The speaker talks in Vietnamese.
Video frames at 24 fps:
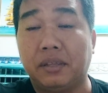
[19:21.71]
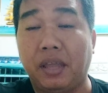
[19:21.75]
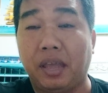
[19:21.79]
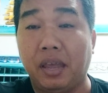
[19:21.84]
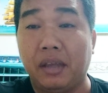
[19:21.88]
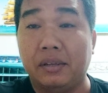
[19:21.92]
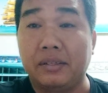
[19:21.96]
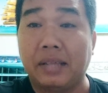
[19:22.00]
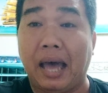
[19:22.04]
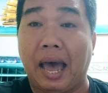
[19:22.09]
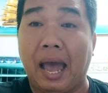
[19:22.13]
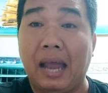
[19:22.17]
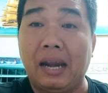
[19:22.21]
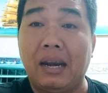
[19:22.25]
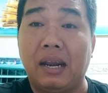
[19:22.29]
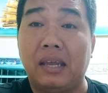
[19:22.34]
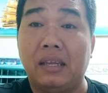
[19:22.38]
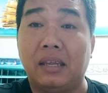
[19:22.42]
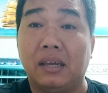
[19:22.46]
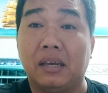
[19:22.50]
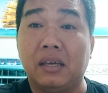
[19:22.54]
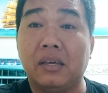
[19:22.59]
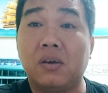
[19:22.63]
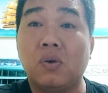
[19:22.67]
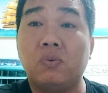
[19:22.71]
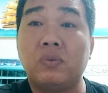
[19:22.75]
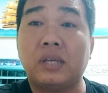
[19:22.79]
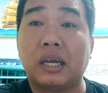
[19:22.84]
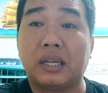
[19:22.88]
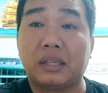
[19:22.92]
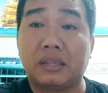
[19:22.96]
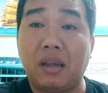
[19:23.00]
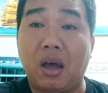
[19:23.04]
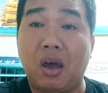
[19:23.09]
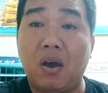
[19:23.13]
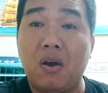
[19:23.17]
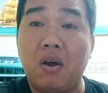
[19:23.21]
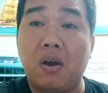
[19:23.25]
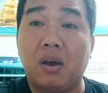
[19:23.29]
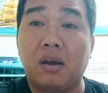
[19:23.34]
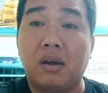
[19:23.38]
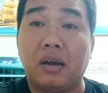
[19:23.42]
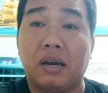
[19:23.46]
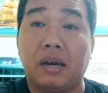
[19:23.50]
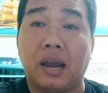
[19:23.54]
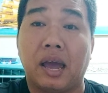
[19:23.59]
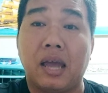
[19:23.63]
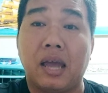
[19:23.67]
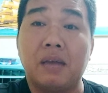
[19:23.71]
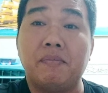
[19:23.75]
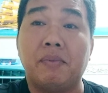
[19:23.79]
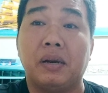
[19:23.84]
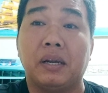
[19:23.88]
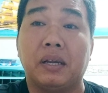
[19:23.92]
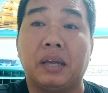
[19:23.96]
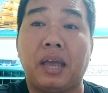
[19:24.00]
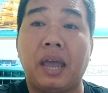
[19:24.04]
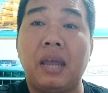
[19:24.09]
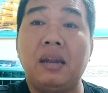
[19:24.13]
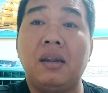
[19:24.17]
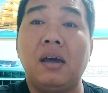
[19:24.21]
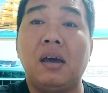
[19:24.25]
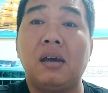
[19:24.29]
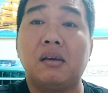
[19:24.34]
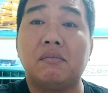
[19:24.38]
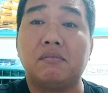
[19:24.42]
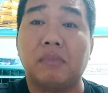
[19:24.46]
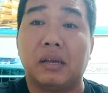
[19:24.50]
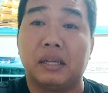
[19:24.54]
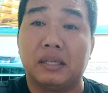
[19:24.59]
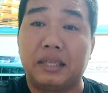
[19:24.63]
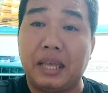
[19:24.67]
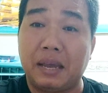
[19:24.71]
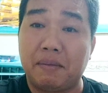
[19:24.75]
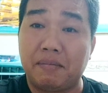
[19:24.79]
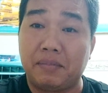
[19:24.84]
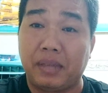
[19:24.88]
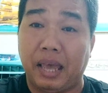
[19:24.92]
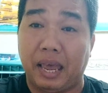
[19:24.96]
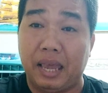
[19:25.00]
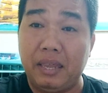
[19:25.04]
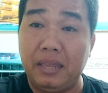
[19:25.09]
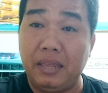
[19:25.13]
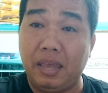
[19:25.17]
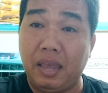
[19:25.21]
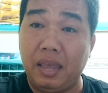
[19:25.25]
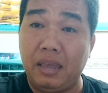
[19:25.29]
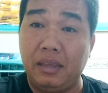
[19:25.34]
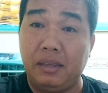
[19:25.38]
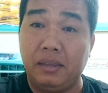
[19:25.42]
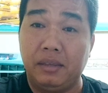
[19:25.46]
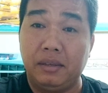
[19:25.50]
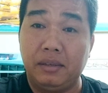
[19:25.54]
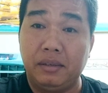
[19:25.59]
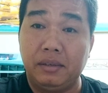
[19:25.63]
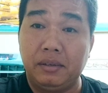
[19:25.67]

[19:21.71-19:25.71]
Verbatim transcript: truyền tải là những cuốn sách đó là để mình kiến thức mình xem dãy di